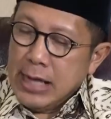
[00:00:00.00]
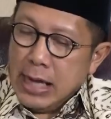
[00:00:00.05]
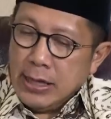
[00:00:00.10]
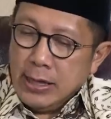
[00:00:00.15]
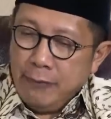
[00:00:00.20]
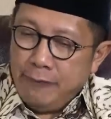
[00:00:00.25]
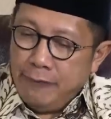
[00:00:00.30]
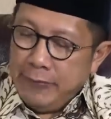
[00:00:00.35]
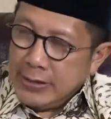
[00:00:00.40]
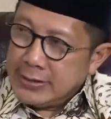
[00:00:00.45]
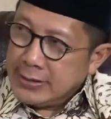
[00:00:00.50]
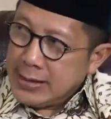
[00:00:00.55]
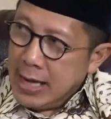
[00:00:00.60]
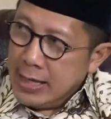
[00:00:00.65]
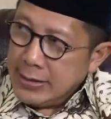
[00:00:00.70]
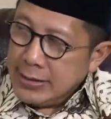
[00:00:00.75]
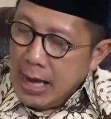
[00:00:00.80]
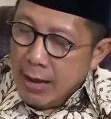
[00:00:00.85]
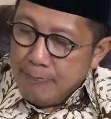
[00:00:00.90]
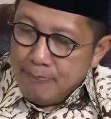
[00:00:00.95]
Ya. Jadi
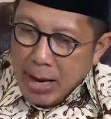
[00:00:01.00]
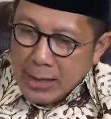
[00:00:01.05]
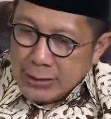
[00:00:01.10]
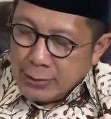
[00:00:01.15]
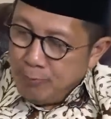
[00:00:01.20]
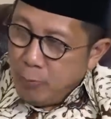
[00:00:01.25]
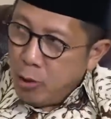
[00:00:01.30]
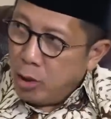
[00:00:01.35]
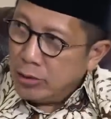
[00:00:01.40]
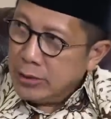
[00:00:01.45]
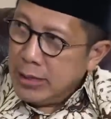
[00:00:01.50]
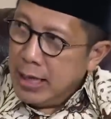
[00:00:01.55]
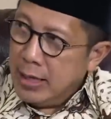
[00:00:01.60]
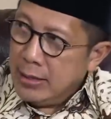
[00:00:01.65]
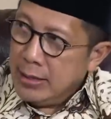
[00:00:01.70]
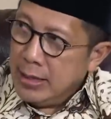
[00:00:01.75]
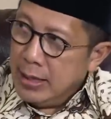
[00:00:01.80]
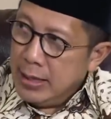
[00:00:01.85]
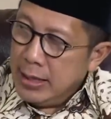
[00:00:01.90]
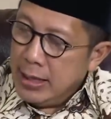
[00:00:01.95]
visanya, pasportnya
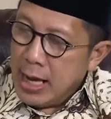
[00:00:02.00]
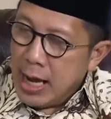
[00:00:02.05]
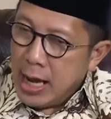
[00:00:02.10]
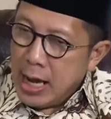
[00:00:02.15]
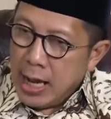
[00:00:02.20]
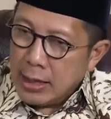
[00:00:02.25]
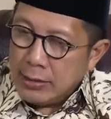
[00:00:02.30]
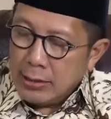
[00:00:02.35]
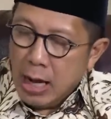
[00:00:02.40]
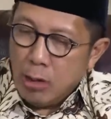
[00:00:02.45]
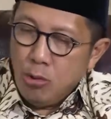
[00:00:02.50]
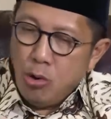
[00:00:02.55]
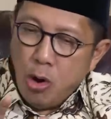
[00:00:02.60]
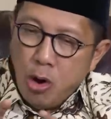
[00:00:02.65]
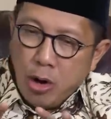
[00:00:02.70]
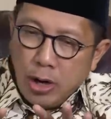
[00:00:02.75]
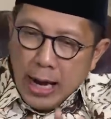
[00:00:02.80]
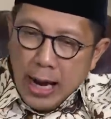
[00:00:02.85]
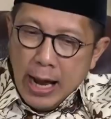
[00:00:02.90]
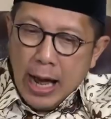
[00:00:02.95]
dilihat, lalu
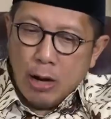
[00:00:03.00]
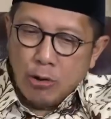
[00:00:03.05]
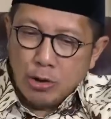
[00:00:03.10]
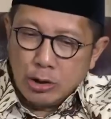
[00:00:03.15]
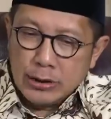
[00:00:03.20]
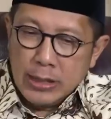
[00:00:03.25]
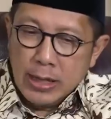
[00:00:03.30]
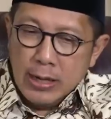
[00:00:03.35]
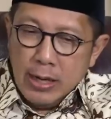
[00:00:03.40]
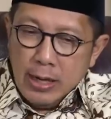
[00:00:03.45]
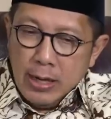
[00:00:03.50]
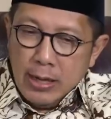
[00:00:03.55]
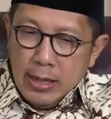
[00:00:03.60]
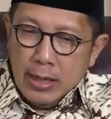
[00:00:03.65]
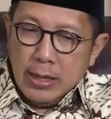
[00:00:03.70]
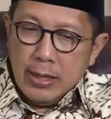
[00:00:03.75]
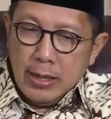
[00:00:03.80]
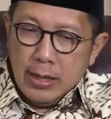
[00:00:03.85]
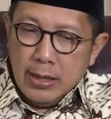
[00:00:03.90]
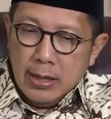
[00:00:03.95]
orang harus
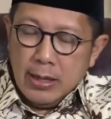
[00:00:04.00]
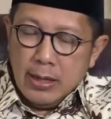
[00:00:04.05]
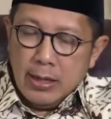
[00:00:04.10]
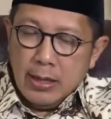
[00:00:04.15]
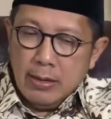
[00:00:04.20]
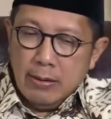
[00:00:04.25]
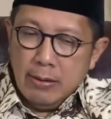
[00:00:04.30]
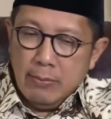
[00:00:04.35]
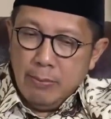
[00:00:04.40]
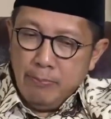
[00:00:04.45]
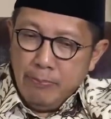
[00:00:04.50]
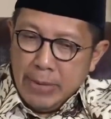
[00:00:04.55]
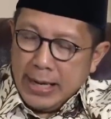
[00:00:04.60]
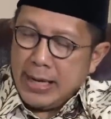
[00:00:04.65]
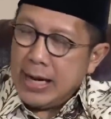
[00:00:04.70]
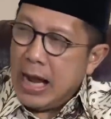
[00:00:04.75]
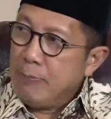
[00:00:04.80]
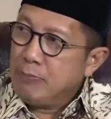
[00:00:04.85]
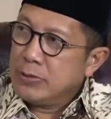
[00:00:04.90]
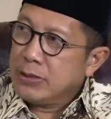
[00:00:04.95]
uh,
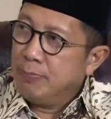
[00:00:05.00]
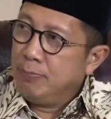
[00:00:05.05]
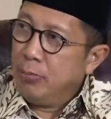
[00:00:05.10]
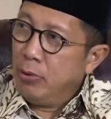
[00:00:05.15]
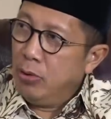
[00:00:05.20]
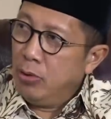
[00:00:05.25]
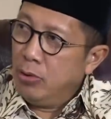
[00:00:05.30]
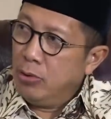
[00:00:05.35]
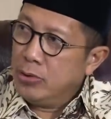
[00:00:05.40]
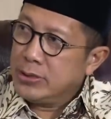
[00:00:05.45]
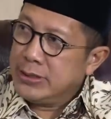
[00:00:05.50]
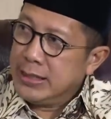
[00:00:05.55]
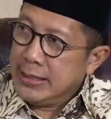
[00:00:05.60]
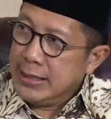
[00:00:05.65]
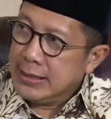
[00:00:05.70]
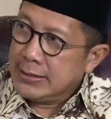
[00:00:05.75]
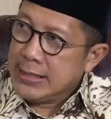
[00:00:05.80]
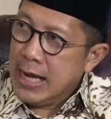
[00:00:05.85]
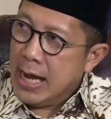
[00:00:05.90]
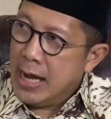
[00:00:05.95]
merekam 10
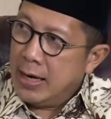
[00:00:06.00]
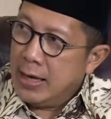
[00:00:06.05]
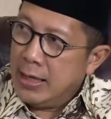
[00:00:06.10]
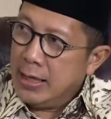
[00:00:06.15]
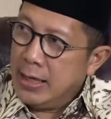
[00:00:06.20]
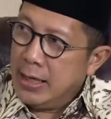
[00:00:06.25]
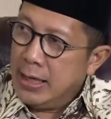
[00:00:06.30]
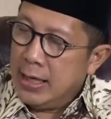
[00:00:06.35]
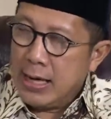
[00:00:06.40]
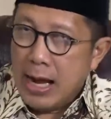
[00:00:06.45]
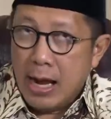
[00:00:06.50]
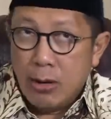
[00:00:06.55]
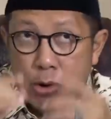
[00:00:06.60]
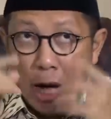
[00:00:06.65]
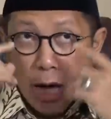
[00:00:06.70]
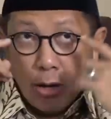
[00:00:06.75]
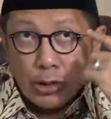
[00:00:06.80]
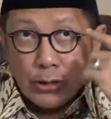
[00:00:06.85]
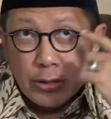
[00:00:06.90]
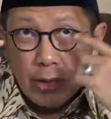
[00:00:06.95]
sidik jari, yeah. lalu
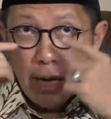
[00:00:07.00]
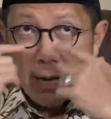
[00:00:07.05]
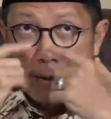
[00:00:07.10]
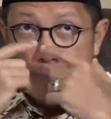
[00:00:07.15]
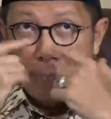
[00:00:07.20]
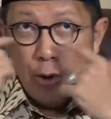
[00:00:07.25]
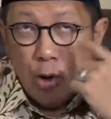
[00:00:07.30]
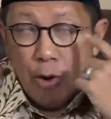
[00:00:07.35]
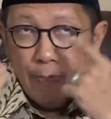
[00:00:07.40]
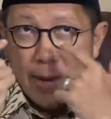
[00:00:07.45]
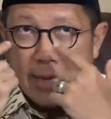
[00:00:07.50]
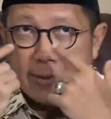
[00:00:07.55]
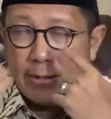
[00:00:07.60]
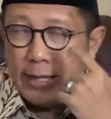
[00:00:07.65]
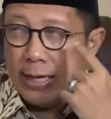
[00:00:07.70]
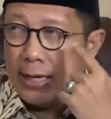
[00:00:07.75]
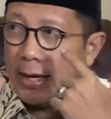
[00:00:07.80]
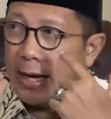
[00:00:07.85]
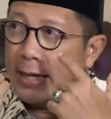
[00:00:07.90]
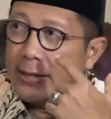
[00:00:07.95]
harus
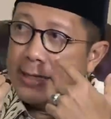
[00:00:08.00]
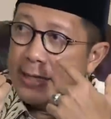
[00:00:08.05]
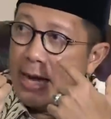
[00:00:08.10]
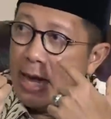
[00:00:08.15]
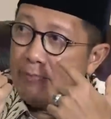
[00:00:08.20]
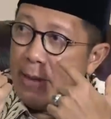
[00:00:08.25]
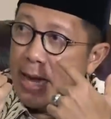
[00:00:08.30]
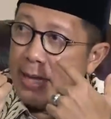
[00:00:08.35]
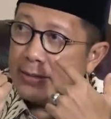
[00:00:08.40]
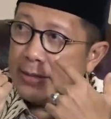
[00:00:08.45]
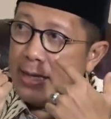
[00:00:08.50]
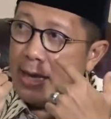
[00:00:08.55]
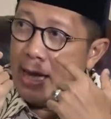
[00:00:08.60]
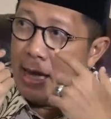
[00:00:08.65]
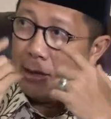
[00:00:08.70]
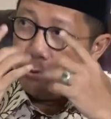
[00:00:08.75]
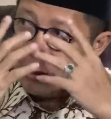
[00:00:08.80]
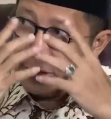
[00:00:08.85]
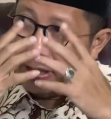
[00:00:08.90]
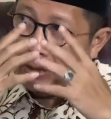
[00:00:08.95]
biometrik retina mata,
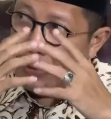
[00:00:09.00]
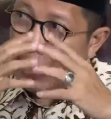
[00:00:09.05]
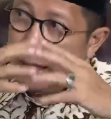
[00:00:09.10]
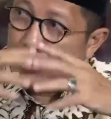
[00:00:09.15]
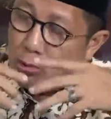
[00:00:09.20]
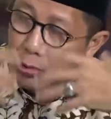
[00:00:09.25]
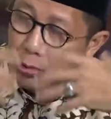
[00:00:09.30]
harus yeah. di,